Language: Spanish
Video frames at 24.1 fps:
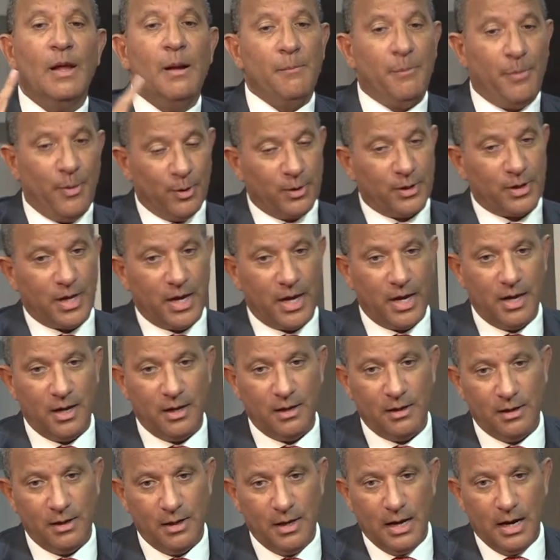Porque
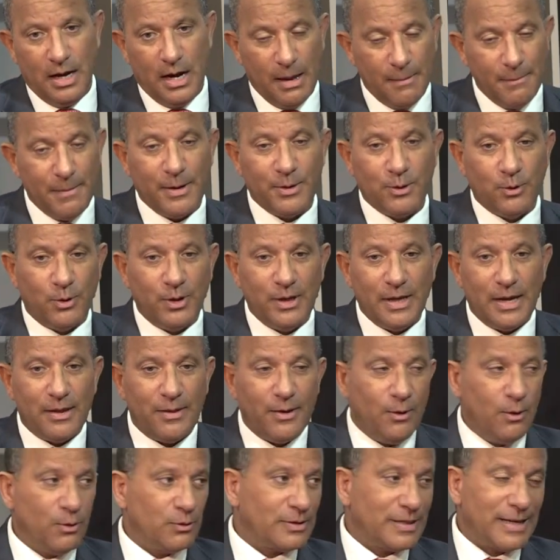la mayoría de
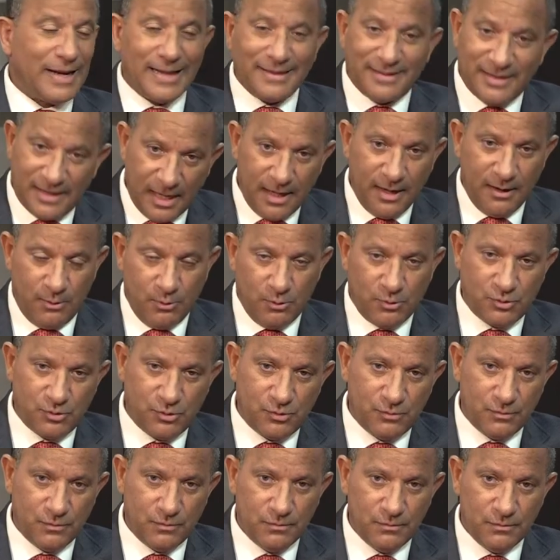los rateros
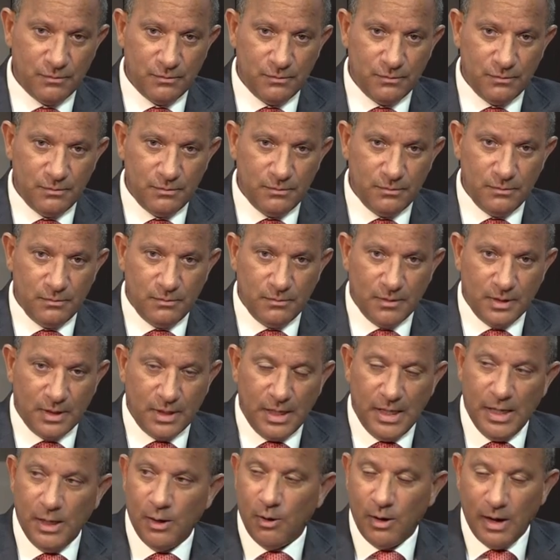
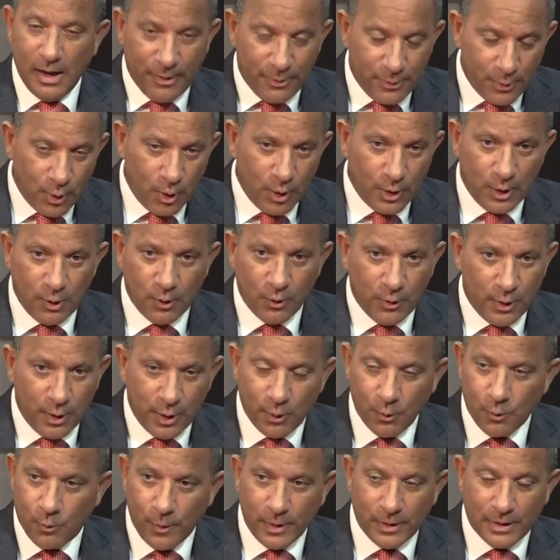y los ladrones los
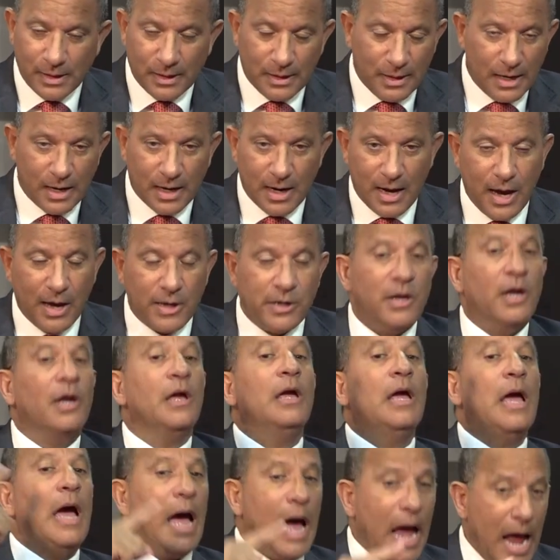delincuentes de la calle
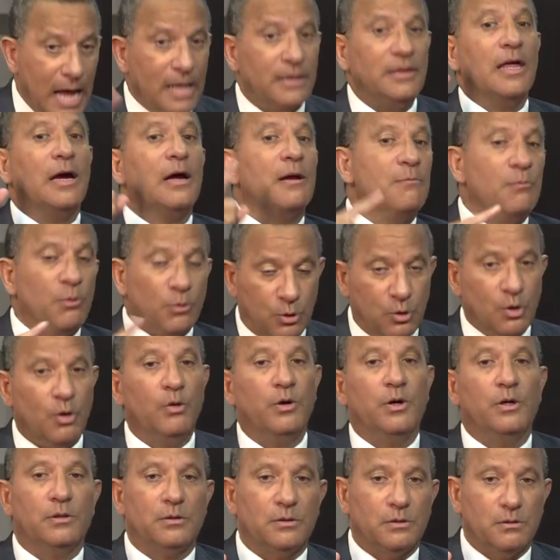andan en
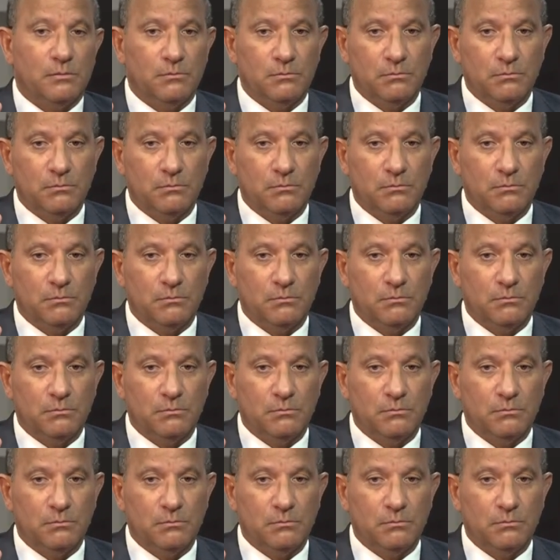motores.